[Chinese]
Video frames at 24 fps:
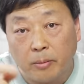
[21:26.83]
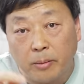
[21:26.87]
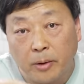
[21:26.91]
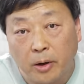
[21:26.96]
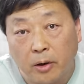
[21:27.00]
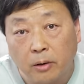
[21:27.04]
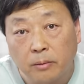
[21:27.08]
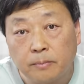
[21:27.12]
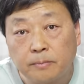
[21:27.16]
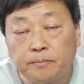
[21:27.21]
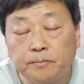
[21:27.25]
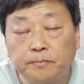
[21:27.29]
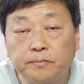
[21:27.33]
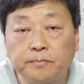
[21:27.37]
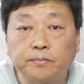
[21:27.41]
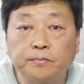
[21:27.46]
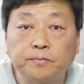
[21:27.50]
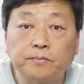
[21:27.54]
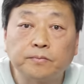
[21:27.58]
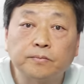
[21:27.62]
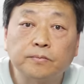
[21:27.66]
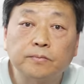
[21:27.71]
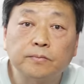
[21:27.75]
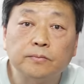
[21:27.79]

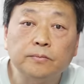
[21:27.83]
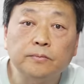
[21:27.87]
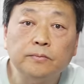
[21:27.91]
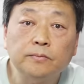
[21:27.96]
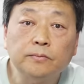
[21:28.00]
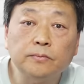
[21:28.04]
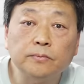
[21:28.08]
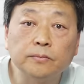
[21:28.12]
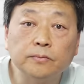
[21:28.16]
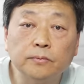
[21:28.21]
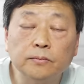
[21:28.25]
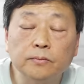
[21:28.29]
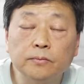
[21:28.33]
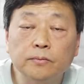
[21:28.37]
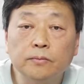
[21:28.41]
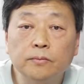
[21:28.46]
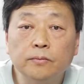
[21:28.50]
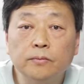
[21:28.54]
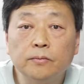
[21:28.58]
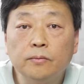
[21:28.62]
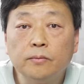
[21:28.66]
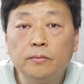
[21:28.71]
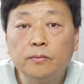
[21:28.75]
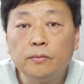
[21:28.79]

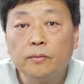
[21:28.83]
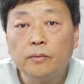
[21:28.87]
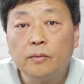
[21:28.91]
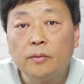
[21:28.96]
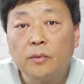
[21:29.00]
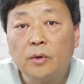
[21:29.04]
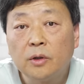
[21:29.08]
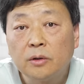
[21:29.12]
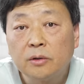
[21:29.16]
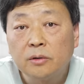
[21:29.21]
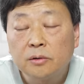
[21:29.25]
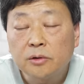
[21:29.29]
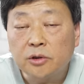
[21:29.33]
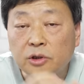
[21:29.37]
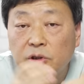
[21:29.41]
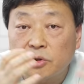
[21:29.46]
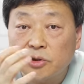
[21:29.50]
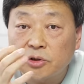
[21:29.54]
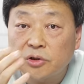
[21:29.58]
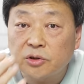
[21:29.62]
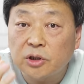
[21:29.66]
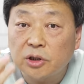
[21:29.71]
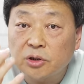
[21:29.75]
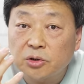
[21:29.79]
跑？”其
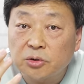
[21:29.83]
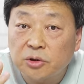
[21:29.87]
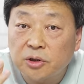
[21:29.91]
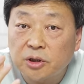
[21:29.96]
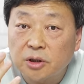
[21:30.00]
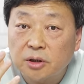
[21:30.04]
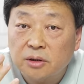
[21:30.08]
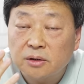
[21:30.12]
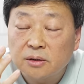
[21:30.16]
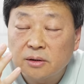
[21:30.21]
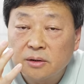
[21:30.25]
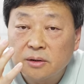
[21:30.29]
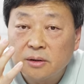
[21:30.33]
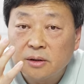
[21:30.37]
实这就是